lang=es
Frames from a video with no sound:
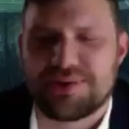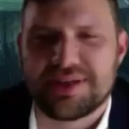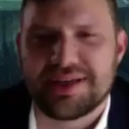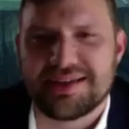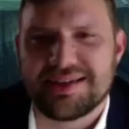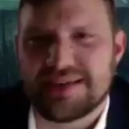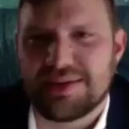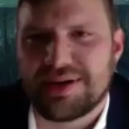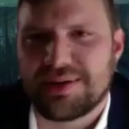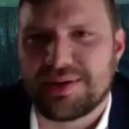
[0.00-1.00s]
días, les
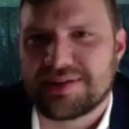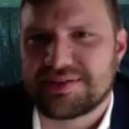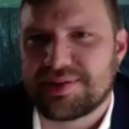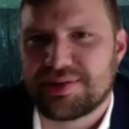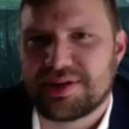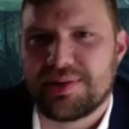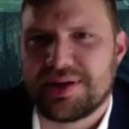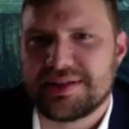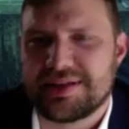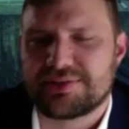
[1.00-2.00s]
habla Jorge Acevedo
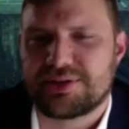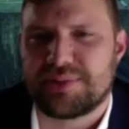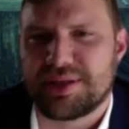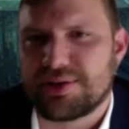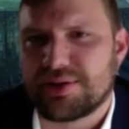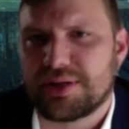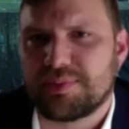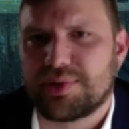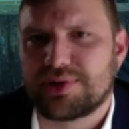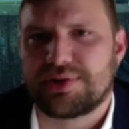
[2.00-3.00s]
Canaval, director médico del
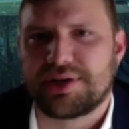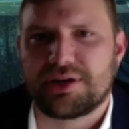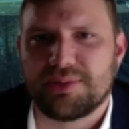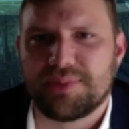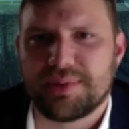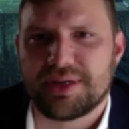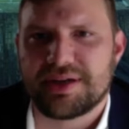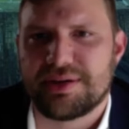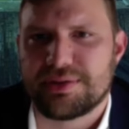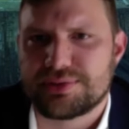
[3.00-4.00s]
Puerto Rico Public
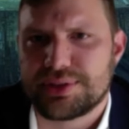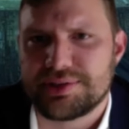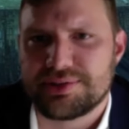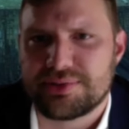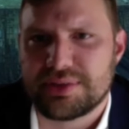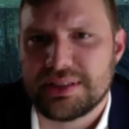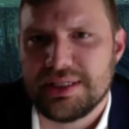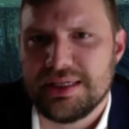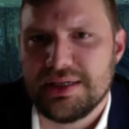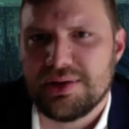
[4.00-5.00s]
Health Trust.
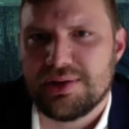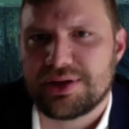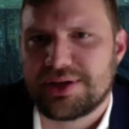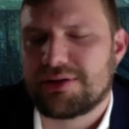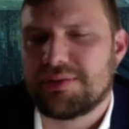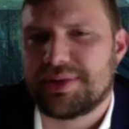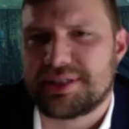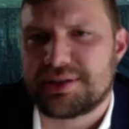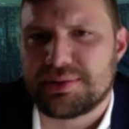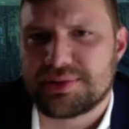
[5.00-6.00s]
Hoy quiero
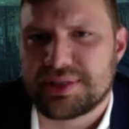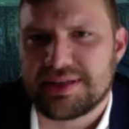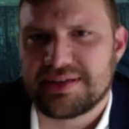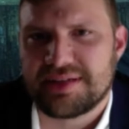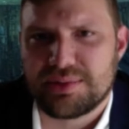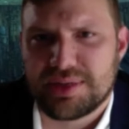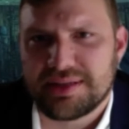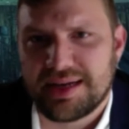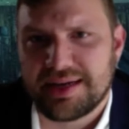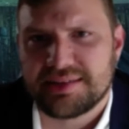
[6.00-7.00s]
compartir con ustedes algunas de
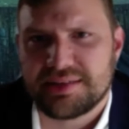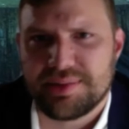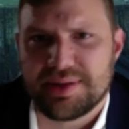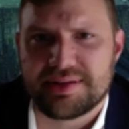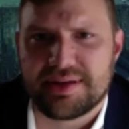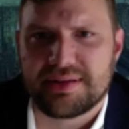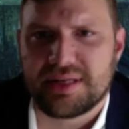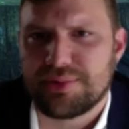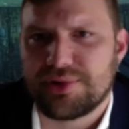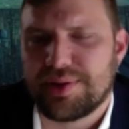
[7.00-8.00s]
las iniciativas que
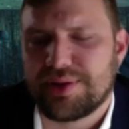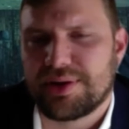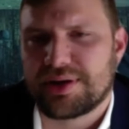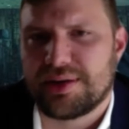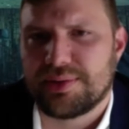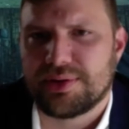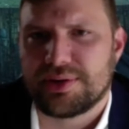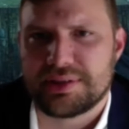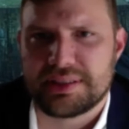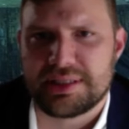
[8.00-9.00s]
estamos llevando a
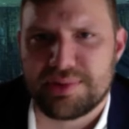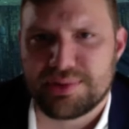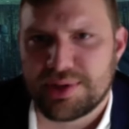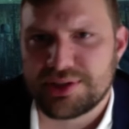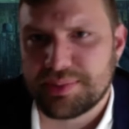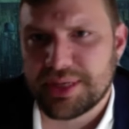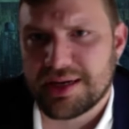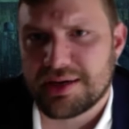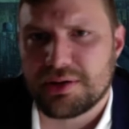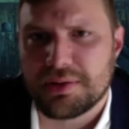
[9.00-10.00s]
cabo en nuestro
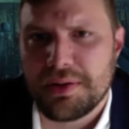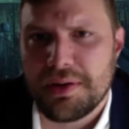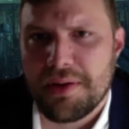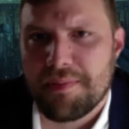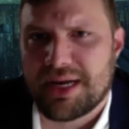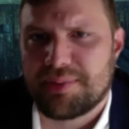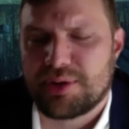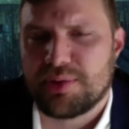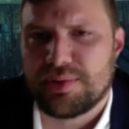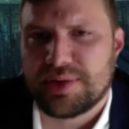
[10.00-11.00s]
archipiélago para
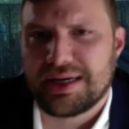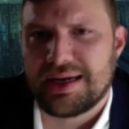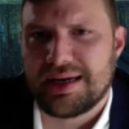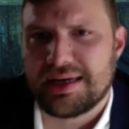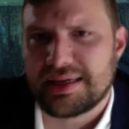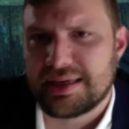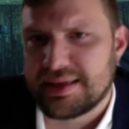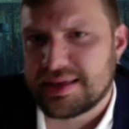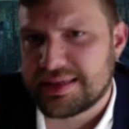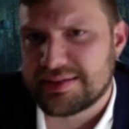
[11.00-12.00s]
promover la
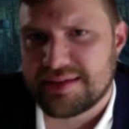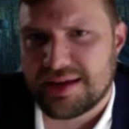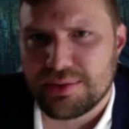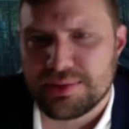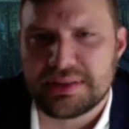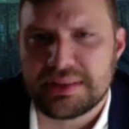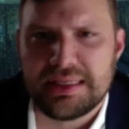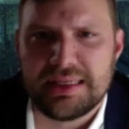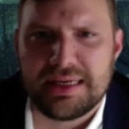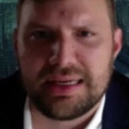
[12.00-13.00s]
equidad en salud
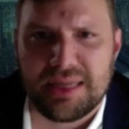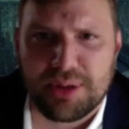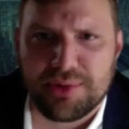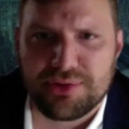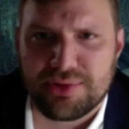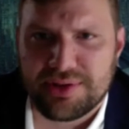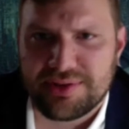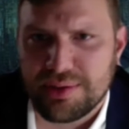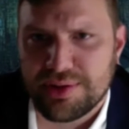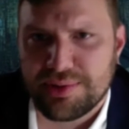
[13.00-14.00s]
y la promoción de
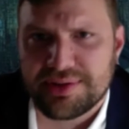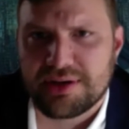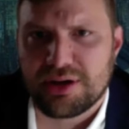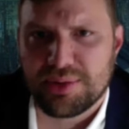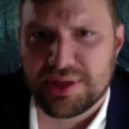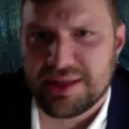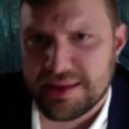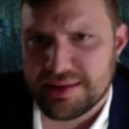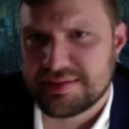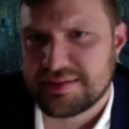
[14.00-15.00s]
salud de nuestras
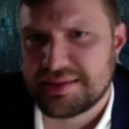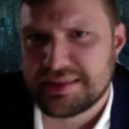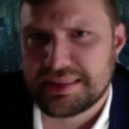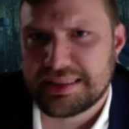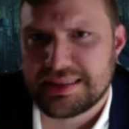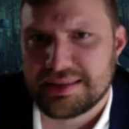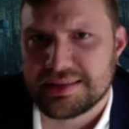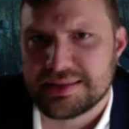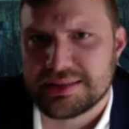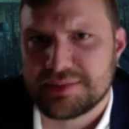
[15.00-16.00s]
comunidades.
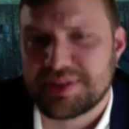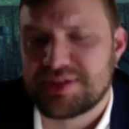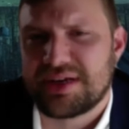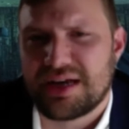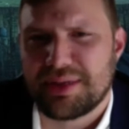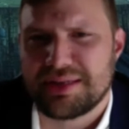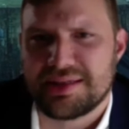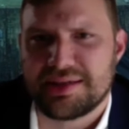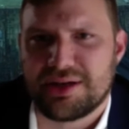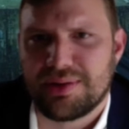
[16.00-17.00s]
Eh, específicamente
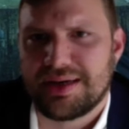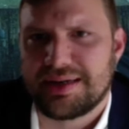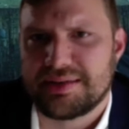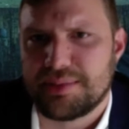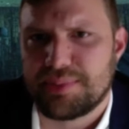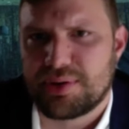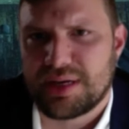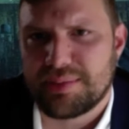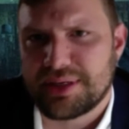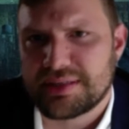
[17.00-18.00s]
quiero hablarles del
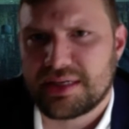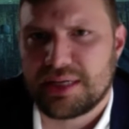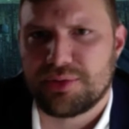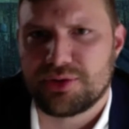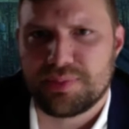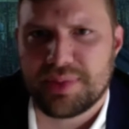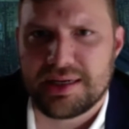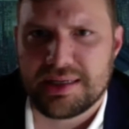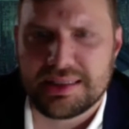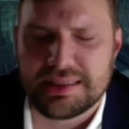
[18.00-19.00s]
programa que tenemos
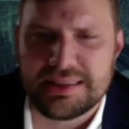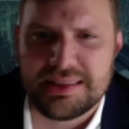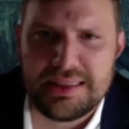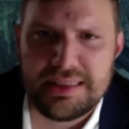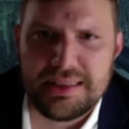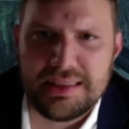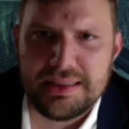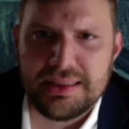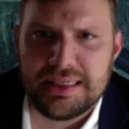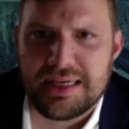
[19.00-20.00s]
para
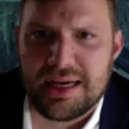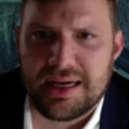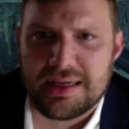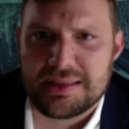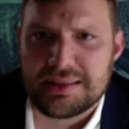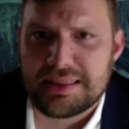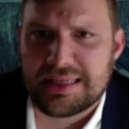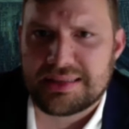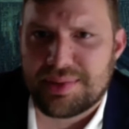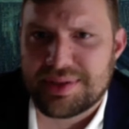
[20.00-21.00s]
la,
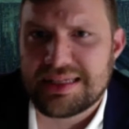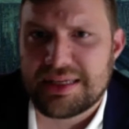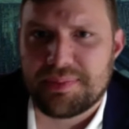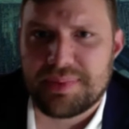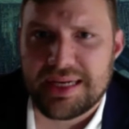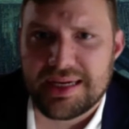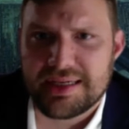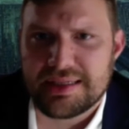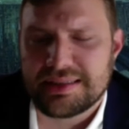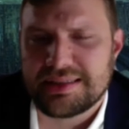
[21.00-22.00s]
a través del
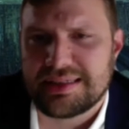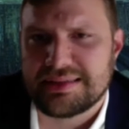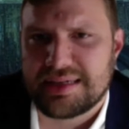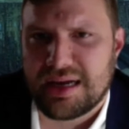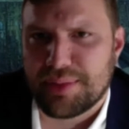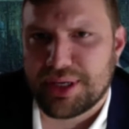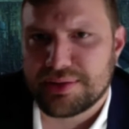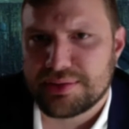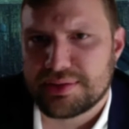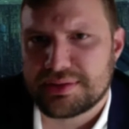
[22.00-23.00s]
despliegue,
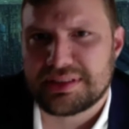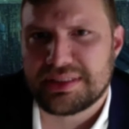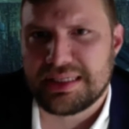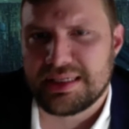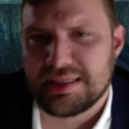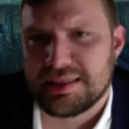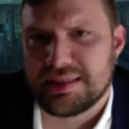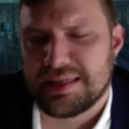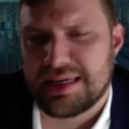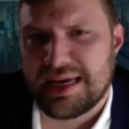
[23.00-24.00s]
entrenamiento
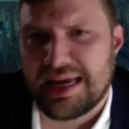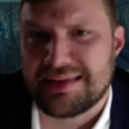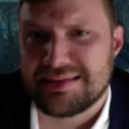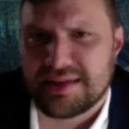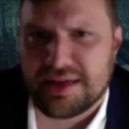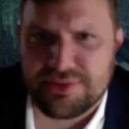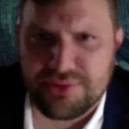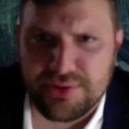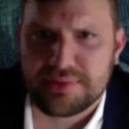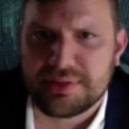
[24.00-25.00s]
y e
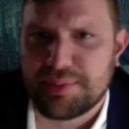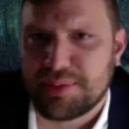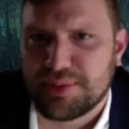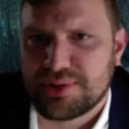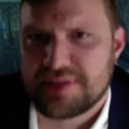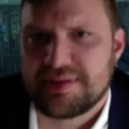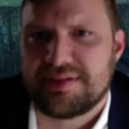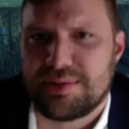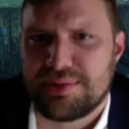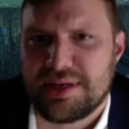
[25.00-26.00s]
integración de promotores de
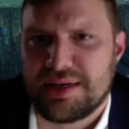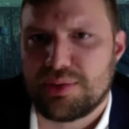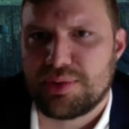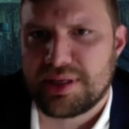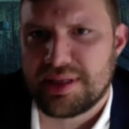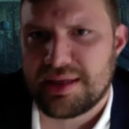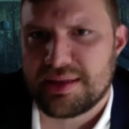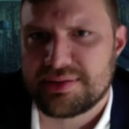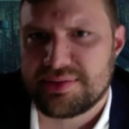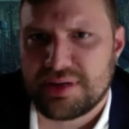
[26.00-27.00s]
salud en las
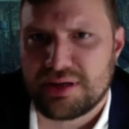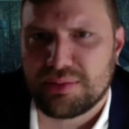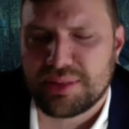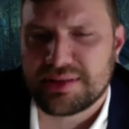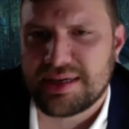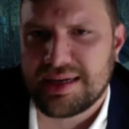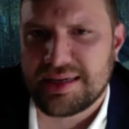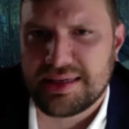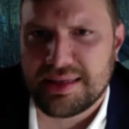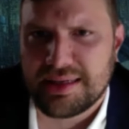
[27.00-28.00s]
comunidades, aumentar la
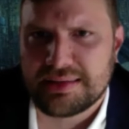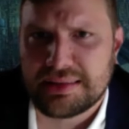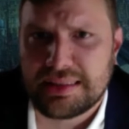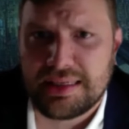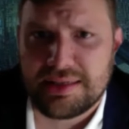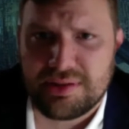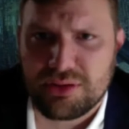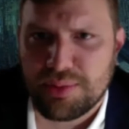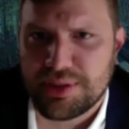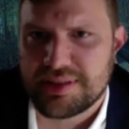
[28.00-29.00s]
equidad y la salud
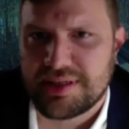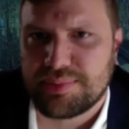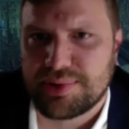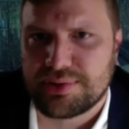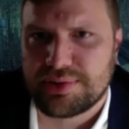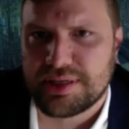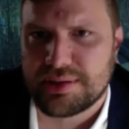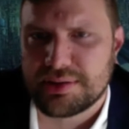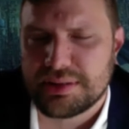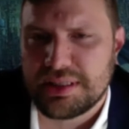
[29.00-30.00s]
comunitaria en Puerto
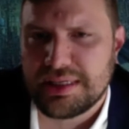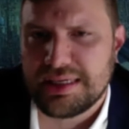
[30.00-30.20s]
Rico,